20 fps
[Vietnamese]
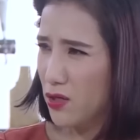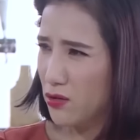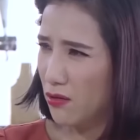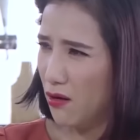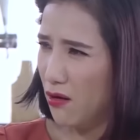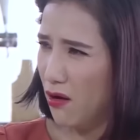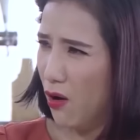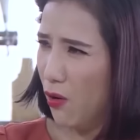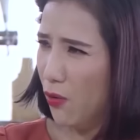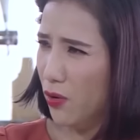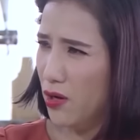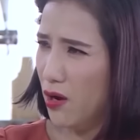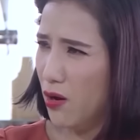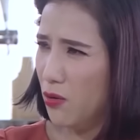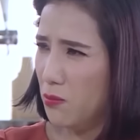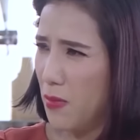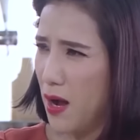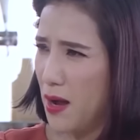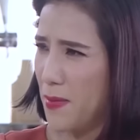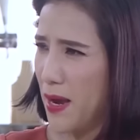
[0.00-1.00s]
đình có hối
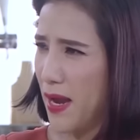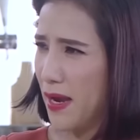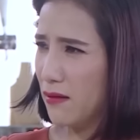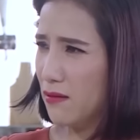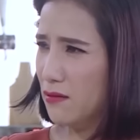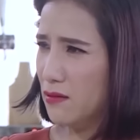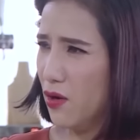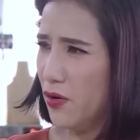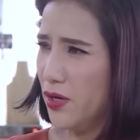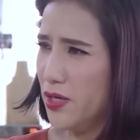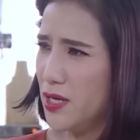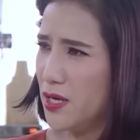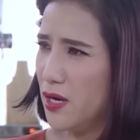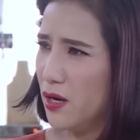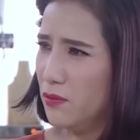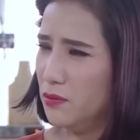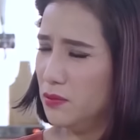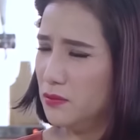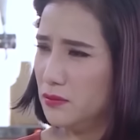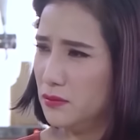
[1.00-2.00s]
không, ba mẹ có nói gì
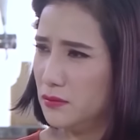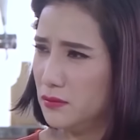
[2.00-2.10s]
không?